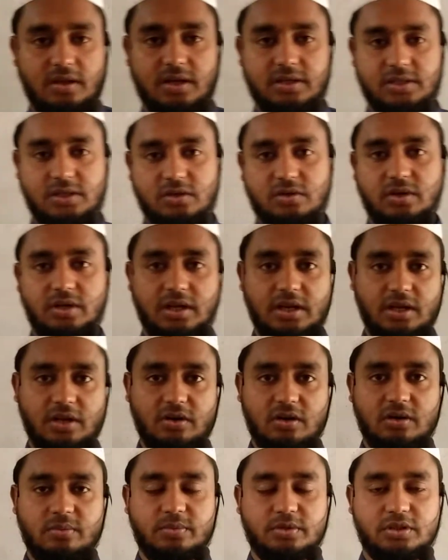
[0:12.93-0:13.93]
আশা করি আল্লাহ
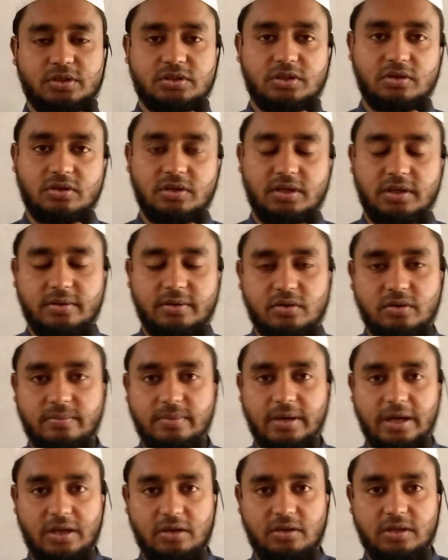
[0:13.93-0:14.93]
রহমতে সকলে খুব
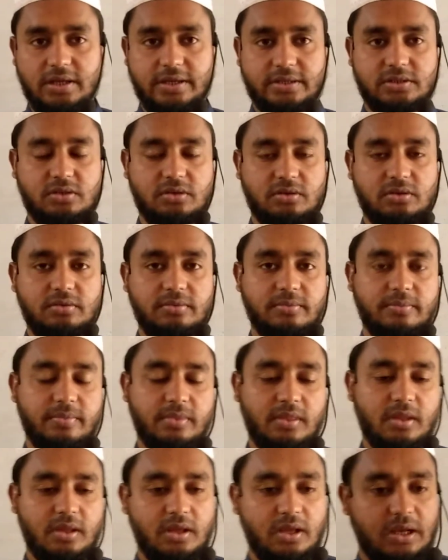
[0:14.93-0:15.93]
ভালোই আছো
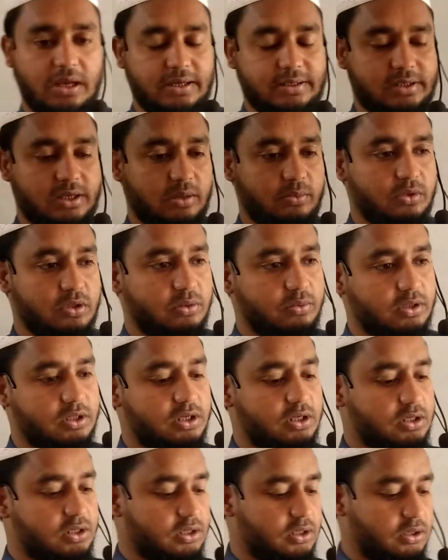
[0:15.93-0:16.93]
আজকে আমি
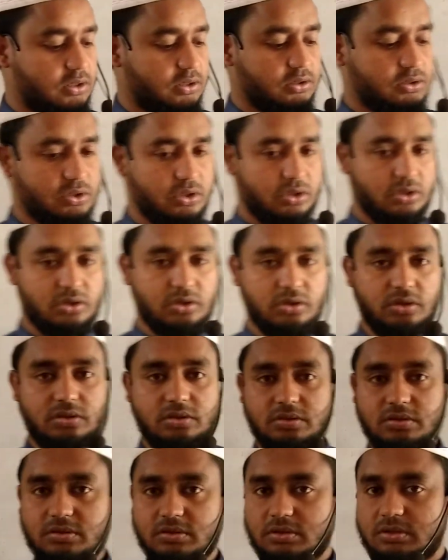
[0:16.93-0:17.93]
তোমাদের জন্য
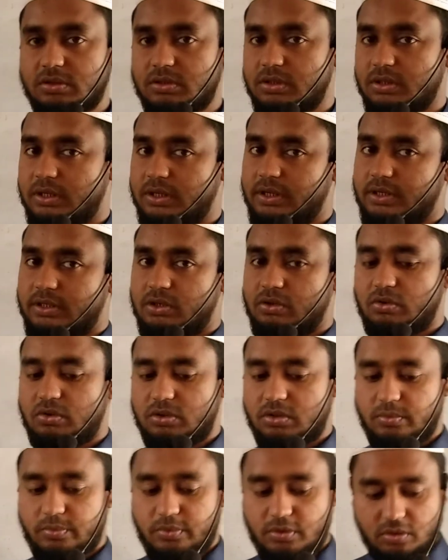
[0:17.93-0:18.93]
একটি
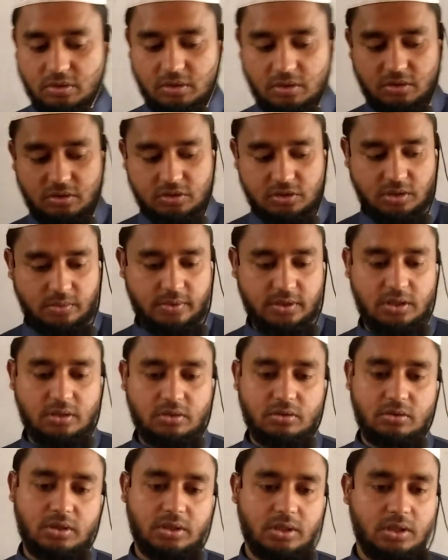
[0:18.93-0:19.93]
গুরুত্বপূর্ণ অঙ্ক সমাধান
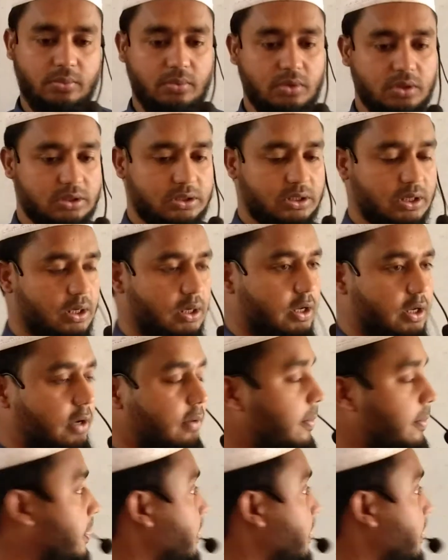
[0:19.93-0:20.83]
করে দেবো ইনশাআল্লাহ